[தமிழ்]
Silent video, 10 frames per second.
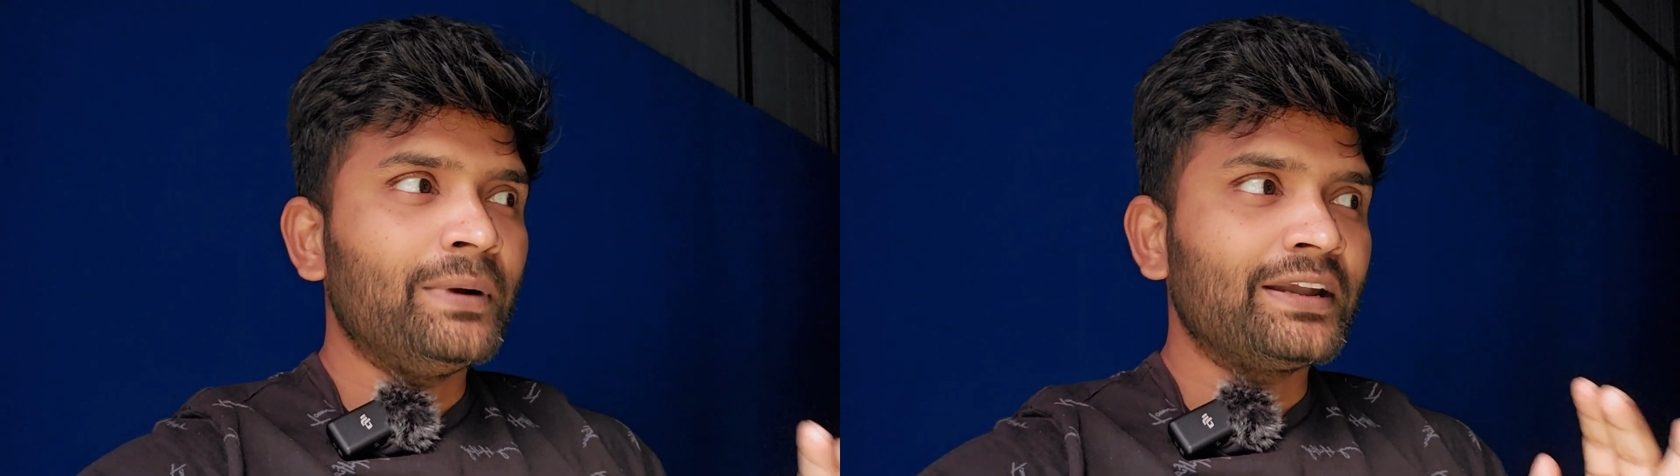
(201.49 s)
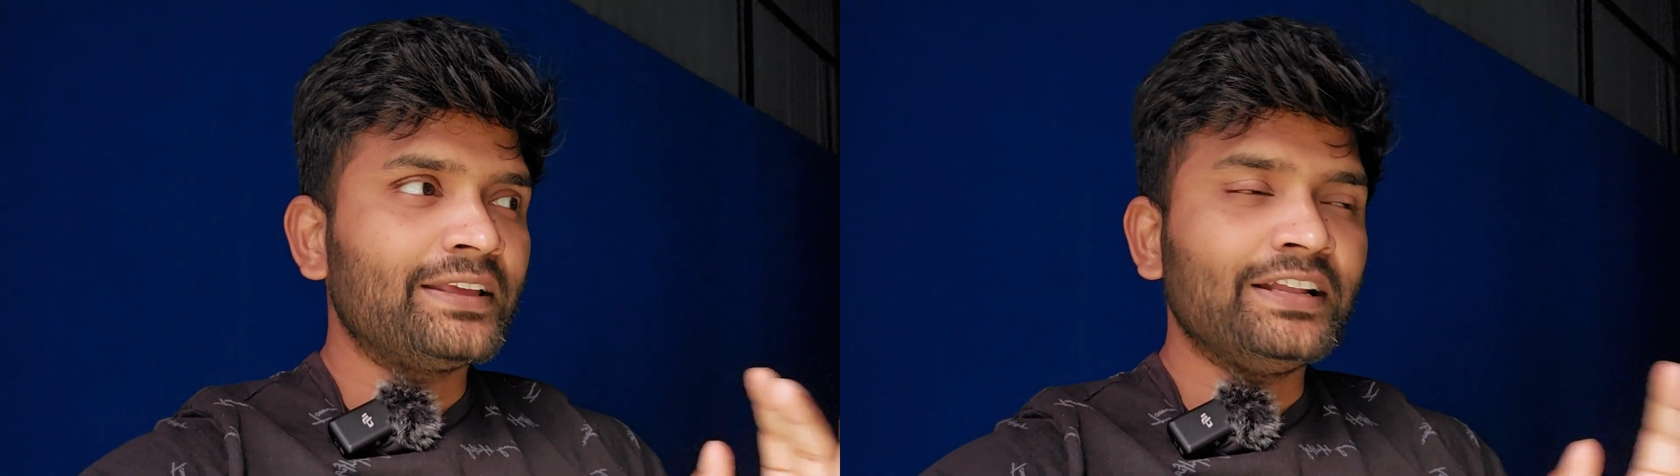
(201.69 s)

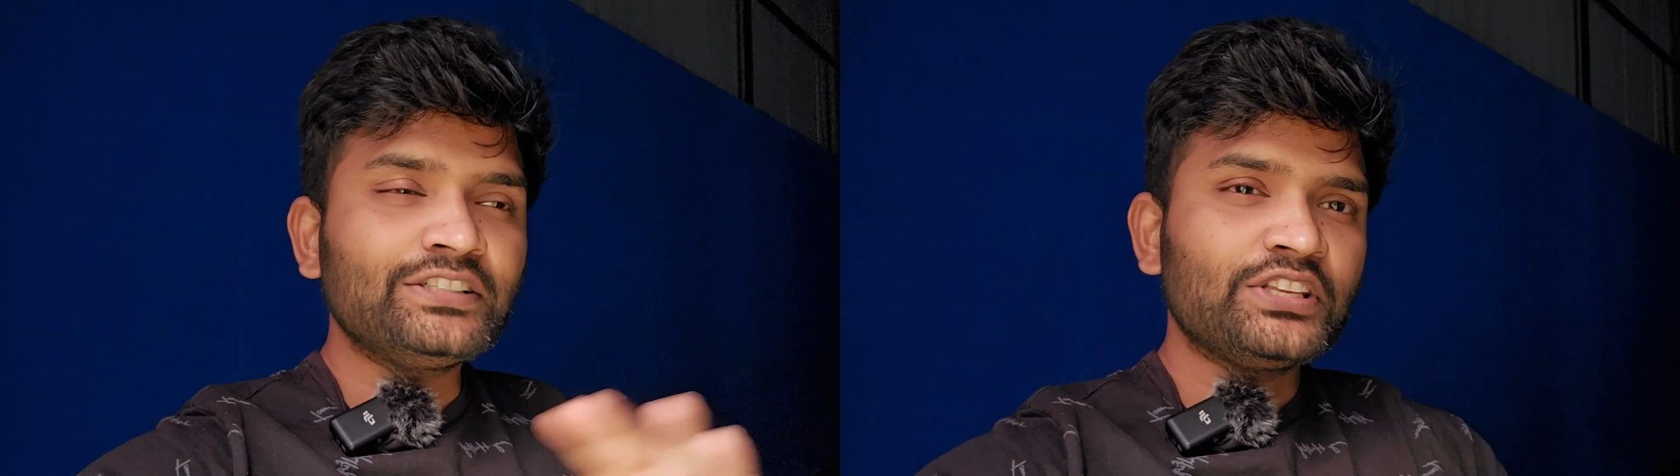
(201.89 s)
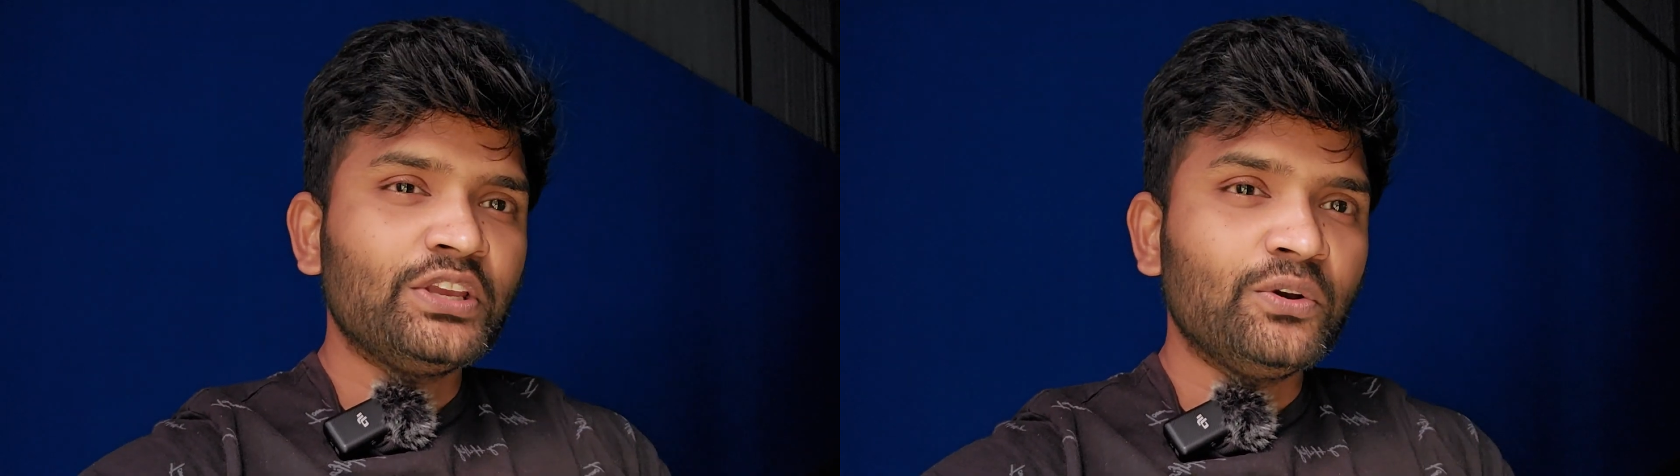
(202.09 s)
பட்
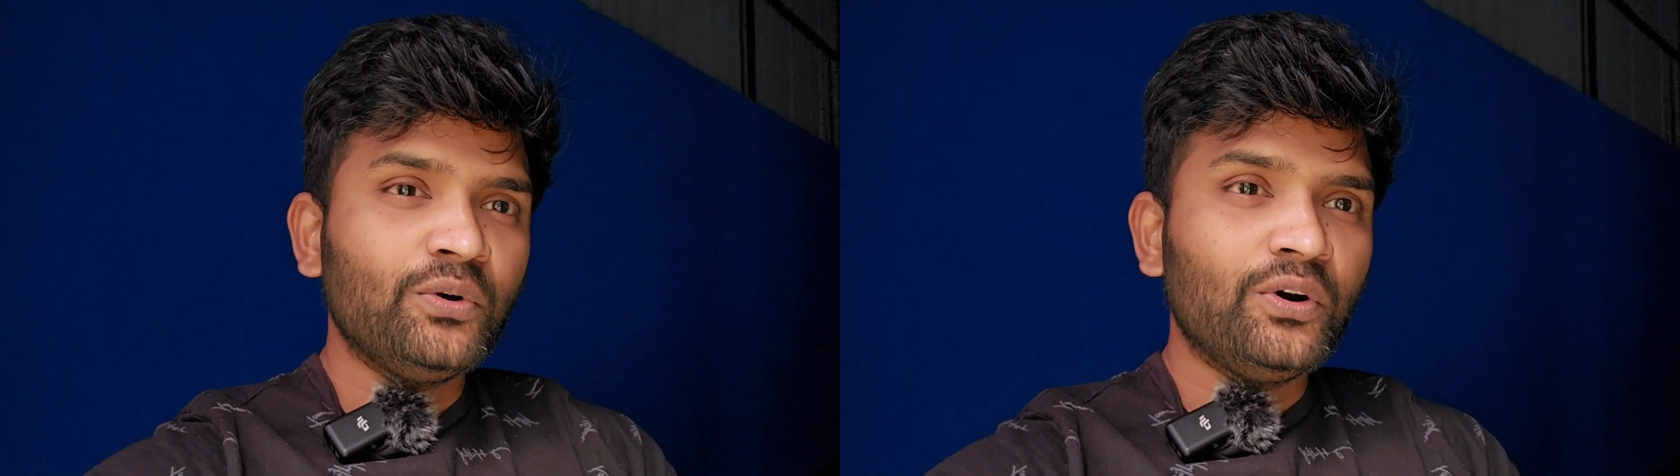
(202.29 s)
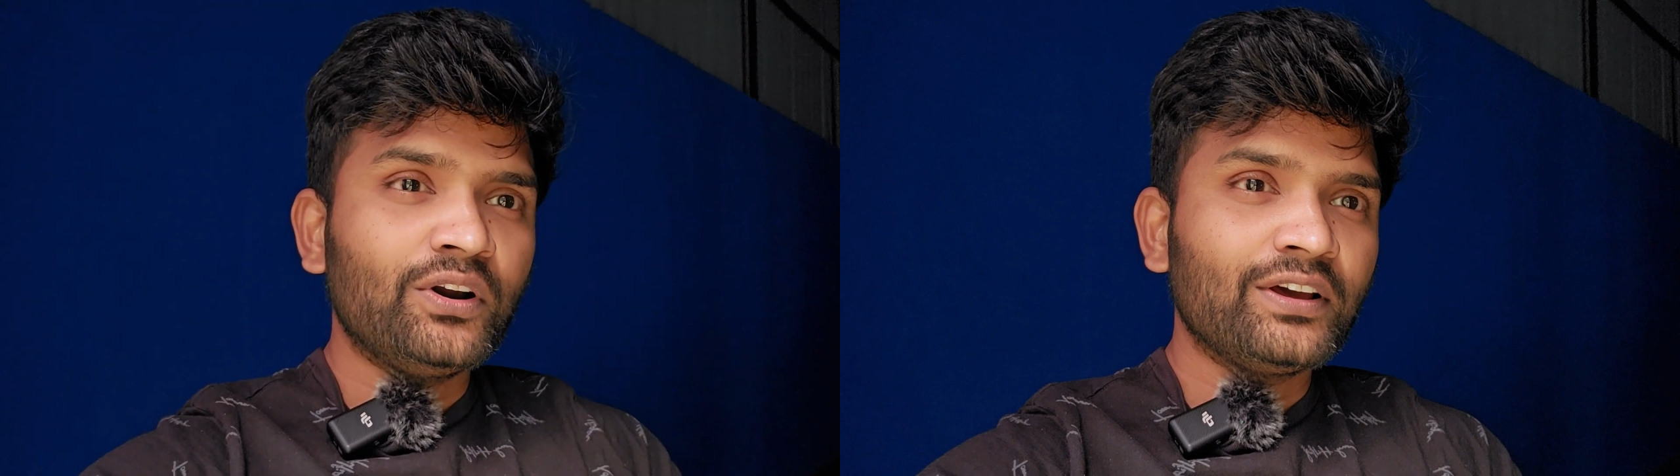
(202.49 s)

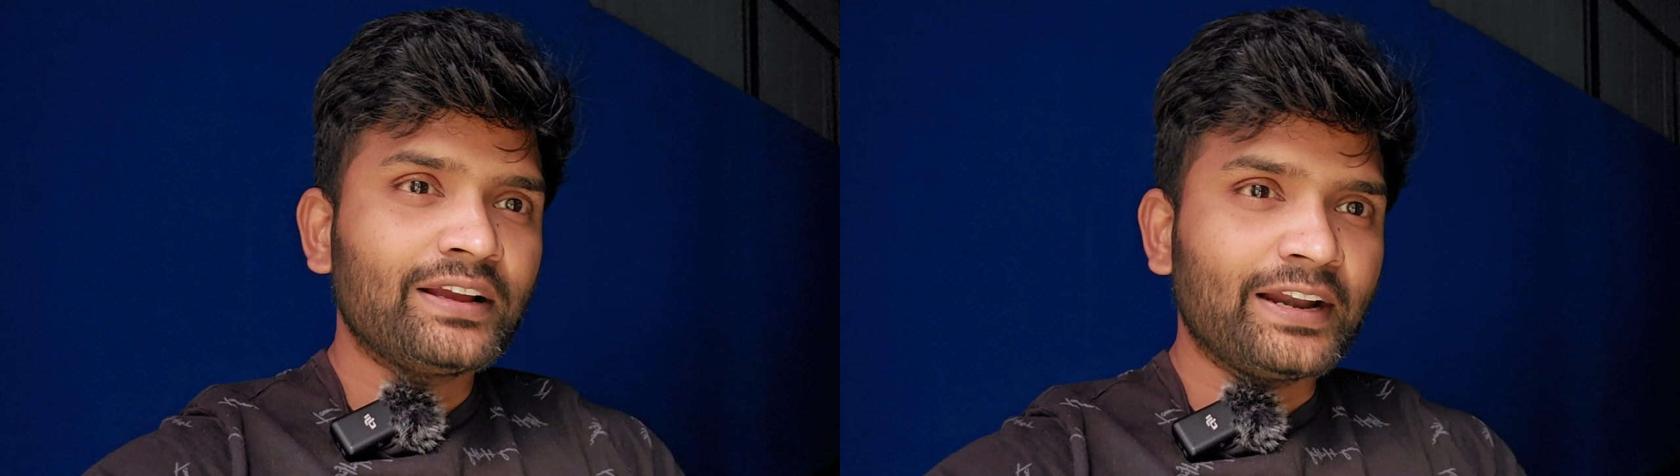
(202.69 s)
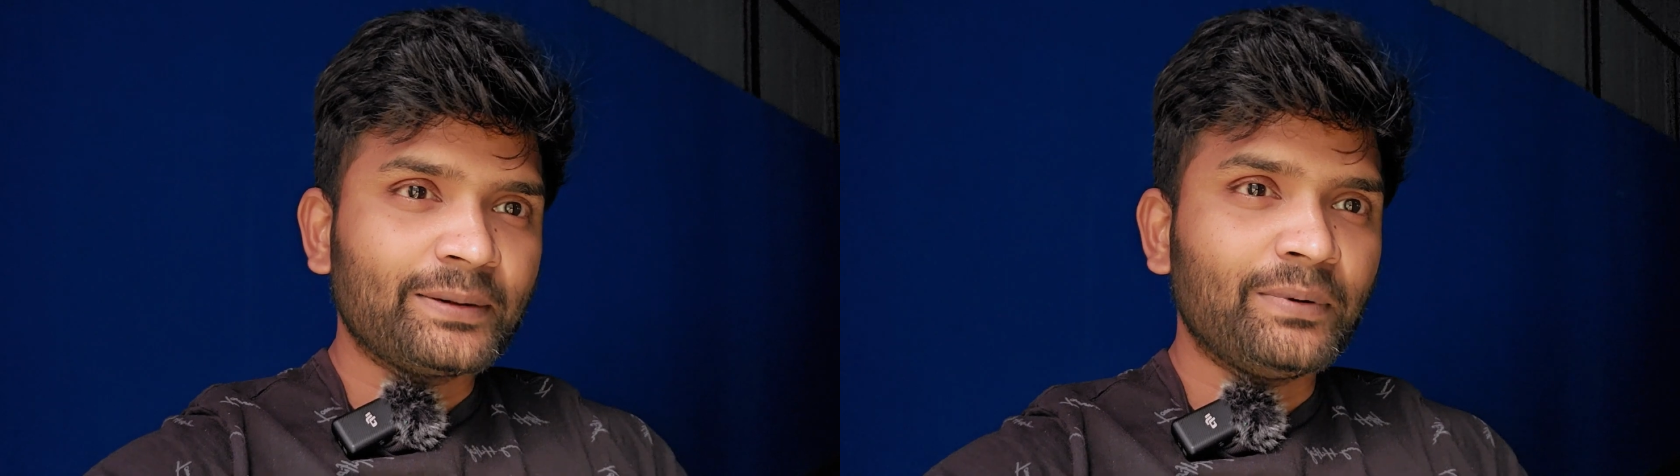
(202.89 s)
எல்சியூவோட
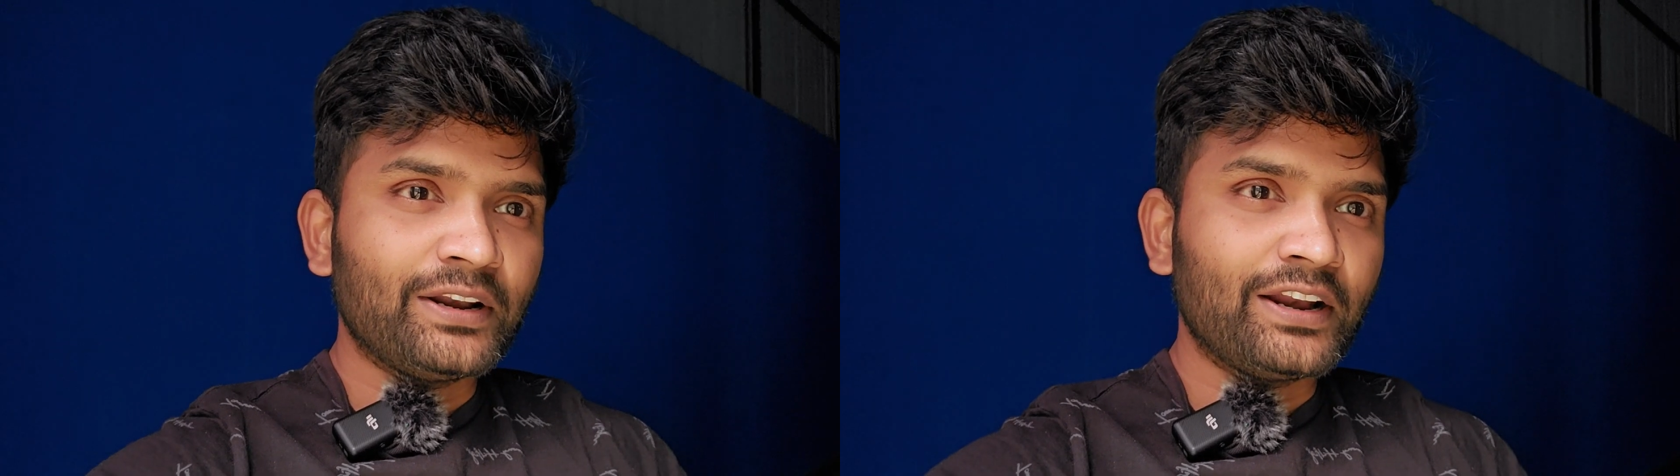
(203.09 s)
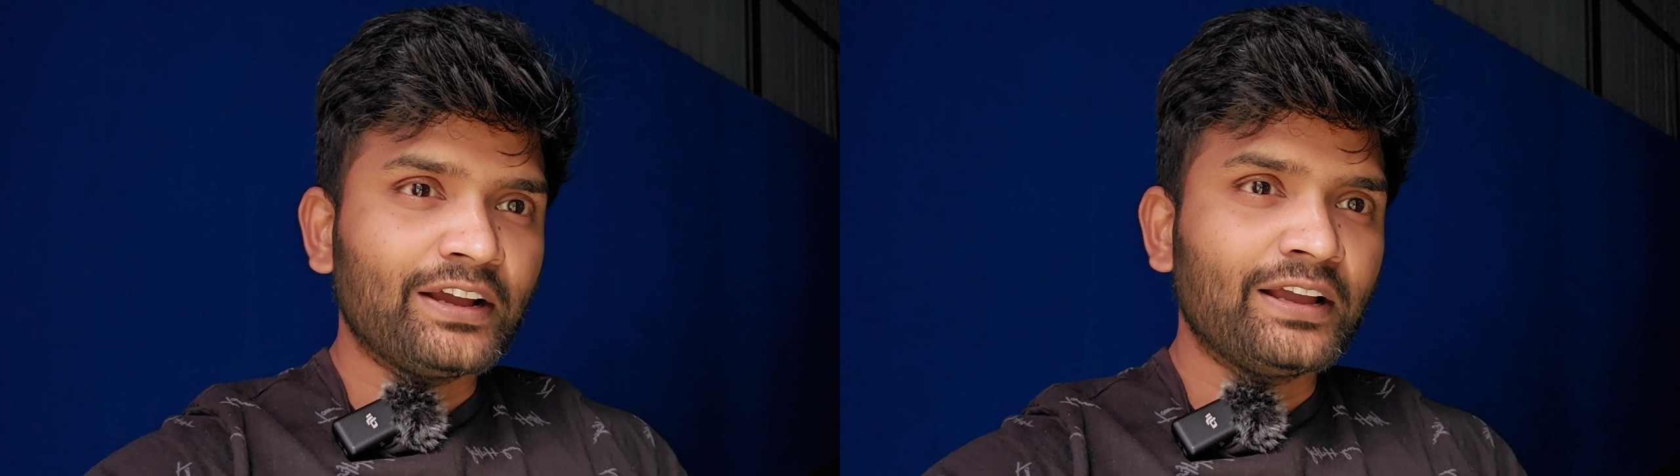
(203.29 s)
கனெக்ட்
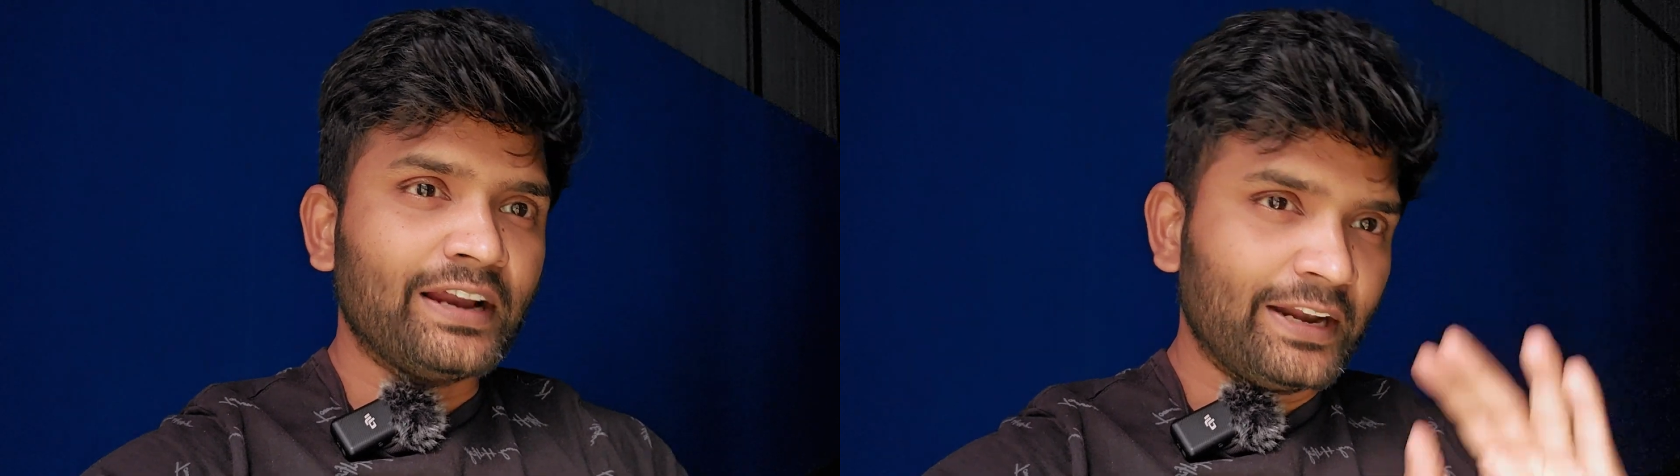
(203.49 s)
பண்ணுறாங்க